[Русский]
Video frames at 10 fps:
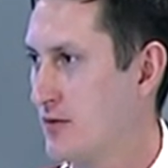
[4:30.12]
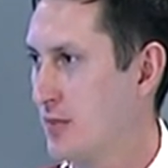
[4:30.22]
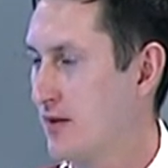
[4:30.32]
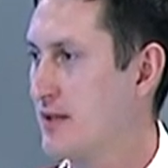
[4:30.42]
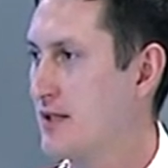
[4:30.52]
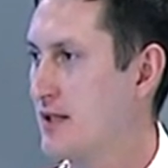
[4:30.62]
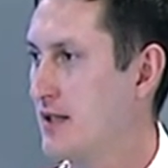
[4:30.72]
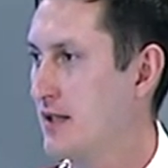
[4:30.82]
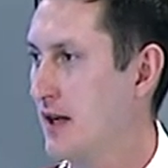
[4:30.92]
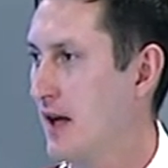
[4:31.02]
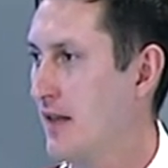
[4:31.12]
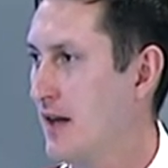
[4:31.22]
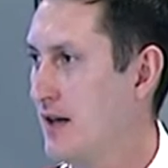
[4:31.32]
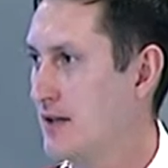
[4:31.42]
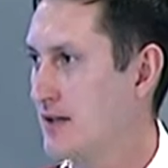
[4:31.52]
есть провести
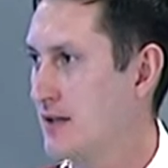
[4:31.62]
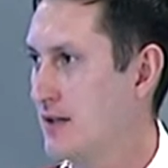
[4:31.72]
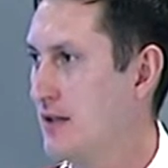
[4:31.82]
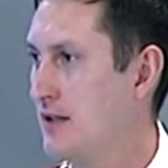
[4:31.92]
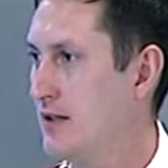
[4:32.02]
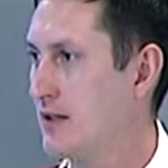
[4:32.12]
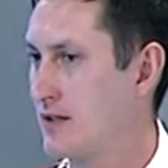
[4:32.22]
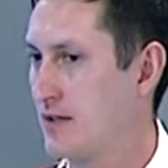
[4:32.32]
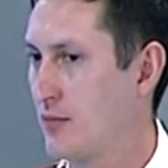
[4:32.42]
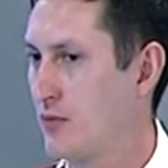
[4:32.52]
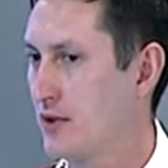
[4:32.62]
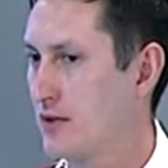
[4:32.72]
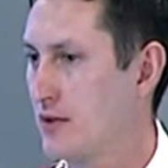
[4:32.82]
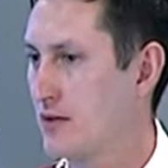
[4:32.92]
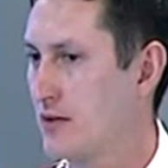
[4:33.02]
анализ и
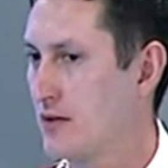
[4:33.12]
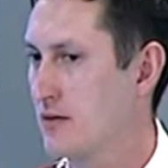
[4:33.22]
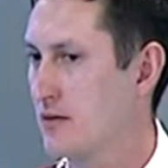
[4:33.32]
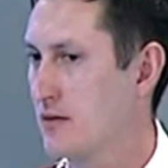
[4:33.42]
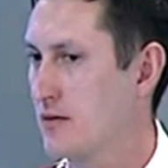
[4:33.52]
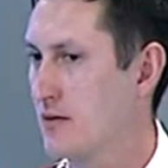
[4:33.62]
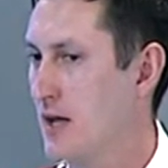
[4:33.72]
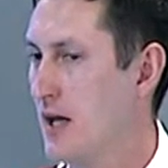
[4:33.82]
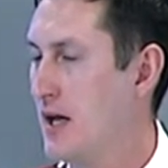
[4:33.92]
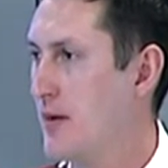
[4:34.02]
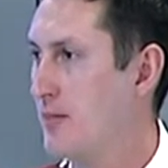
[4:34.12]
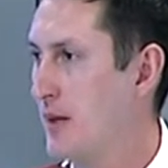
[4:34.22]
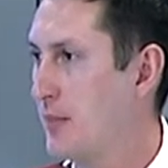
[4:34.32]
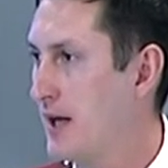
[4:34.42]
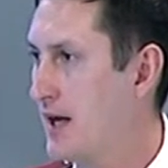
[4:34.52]
разработать э,
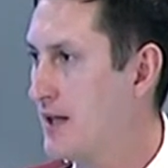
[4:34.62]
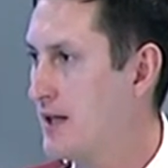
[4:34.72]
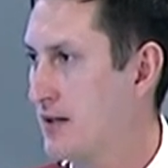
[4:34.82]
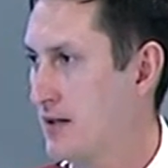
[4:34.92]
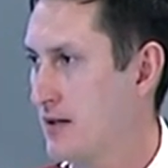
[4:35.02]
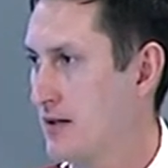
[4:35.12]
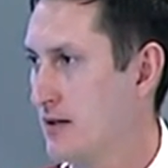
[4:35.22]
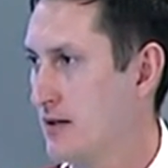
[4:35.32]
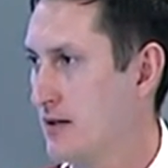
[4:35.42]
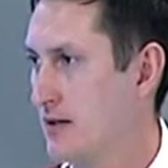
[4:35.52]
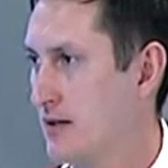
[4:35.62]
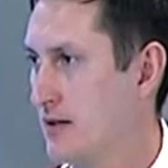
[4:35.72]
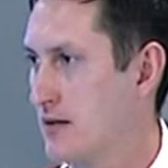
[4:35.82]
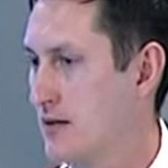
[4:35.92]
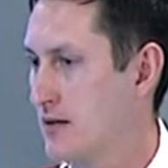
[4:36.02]
мероприятия,
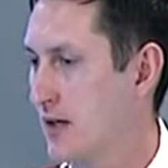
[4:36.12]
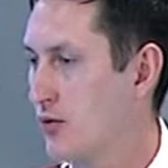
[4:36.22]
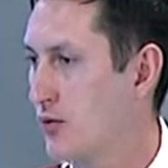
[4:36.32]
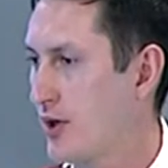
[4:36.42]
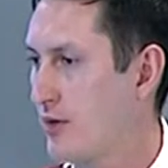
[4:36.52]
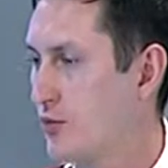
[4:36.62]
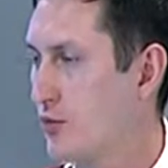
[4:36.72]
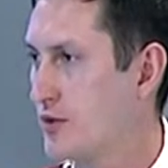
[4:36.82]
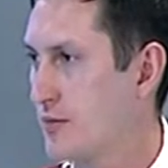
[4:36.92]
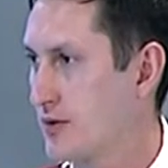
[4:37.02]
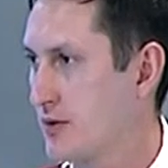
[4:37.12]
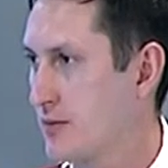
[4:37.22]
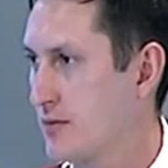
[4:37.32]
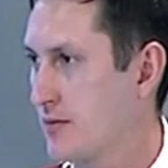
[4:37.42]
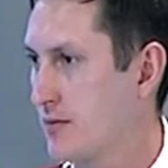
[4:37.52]
э, которые будут
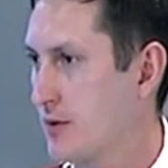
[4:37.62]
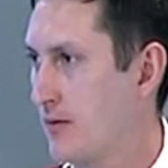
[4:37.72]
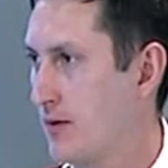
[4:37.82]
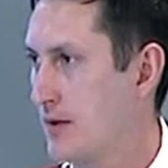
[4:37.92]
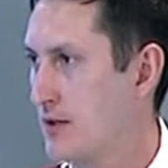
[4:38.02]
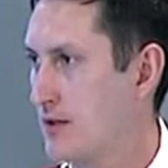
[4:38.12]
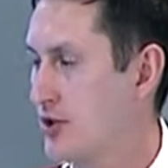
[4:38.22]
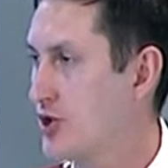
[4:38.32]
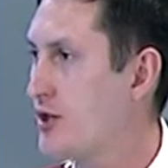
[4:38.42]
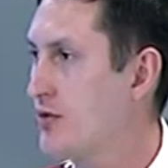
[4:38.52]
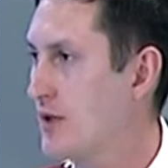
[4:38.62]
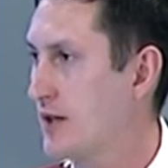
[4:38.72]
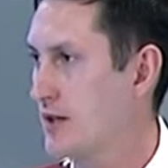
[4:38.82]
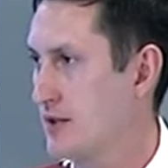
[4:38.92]
способствовать, во-первых, снижению данной